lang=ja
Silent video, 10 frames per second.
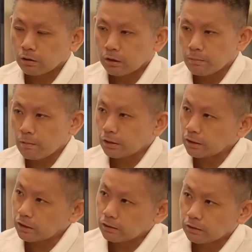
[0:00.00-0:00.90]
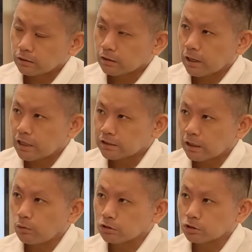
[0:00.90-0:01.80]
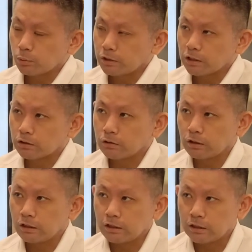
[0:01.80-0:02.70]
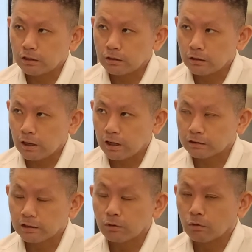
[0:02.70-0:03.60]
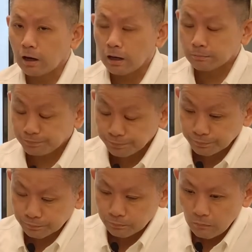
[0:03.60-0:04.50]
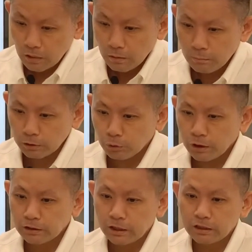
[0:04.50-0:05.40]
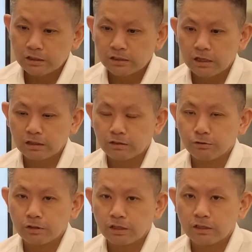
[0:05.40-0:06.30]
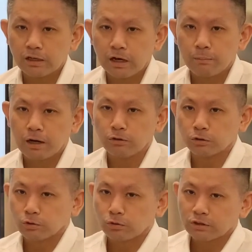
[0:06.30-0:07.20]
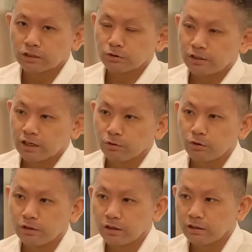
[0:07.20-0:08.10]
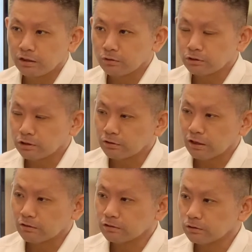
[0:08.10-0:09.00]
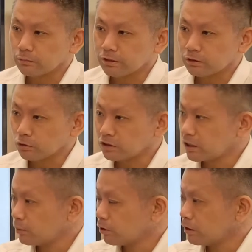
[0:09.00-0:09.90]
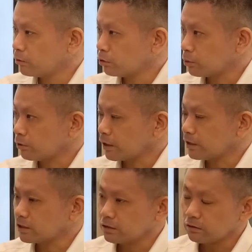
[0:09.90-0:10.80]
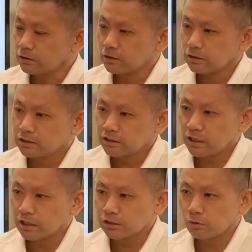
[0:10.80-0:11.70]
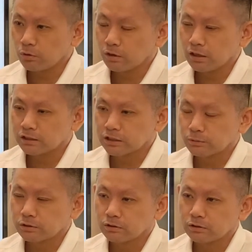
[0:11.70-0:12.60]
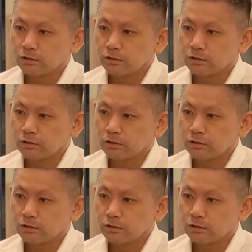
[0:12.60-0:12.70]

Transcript: 今まで会社を勤めてた時にあったのが、まあ、どうやったらいいんですかっていうふうに聞いたら、前の人と同じようにやっといてっていうふうに言われるんですよね。別に教えてもらうこともないし、じゃあそれが自分